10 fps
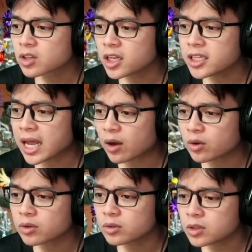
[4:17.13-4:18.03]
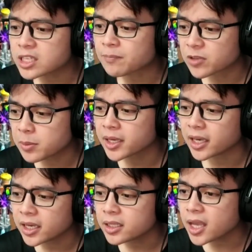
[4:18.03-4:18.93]
cho đến khi nào nó sập thì mình
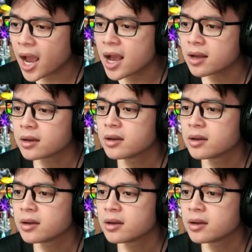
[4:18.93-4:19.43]
nghỉ nhá